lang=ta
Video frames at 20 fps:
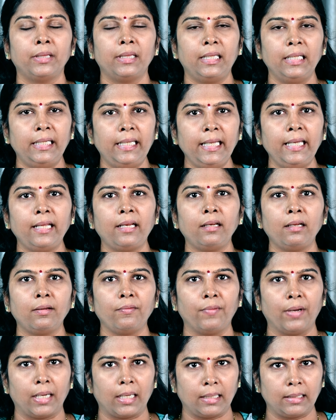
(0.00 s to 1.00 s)
திடீர்னு
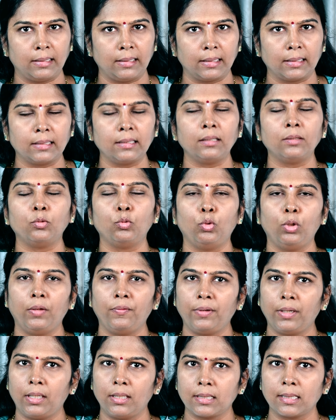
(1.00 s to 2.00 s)
வர்றதுக்கு
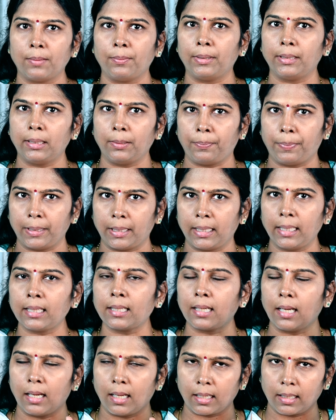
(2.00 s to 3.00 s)
உணவுகள் சம்மந்தப்பட்ட
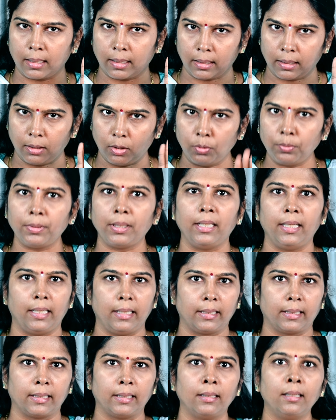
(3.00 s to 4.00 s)
காரணங்களும்
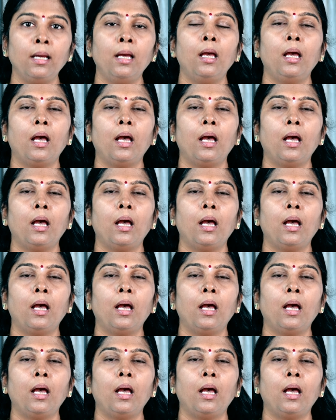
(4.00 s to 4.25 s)
இருக்குது